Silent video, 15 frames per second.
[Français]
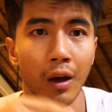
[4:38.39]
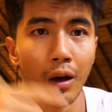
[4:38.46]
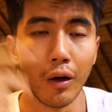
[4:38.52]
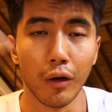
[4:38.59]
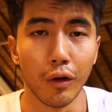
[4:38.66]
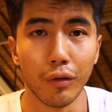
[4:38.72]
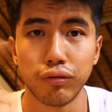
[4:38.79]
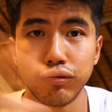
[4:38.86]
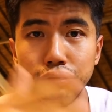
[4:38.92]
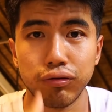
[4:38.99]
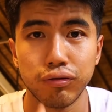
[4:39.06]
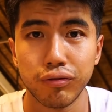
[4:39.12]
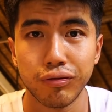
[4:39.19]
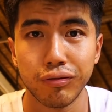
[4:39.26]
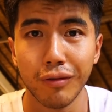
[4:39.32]
Euh,
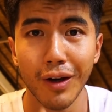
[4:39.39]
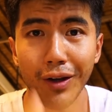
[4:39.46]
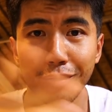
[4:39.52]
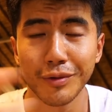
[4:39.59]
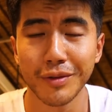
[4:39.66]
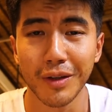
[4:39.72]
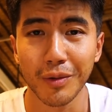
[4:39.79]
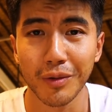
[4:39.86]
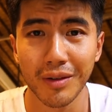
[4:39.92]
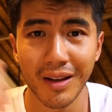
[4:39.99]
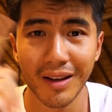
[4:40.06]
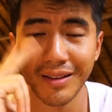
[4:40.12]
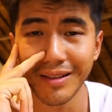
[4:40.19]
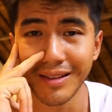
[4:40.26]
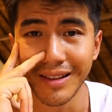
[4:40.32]
ouais, tous ces trucs-là,
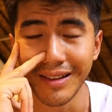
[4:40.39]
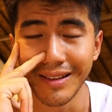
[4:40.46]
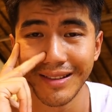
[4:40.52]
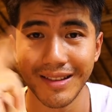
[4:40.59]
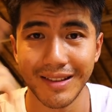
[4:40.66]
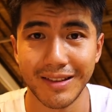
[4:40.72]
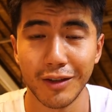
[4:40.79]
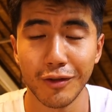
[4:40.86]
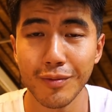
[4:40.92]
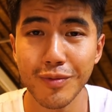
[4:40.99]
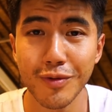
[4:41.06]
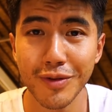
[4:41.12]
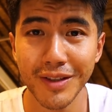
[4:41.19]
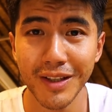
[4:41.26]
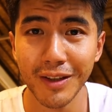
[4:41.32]
c'est du
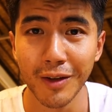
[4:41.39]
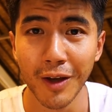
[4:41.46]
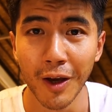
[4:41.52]
bullshit.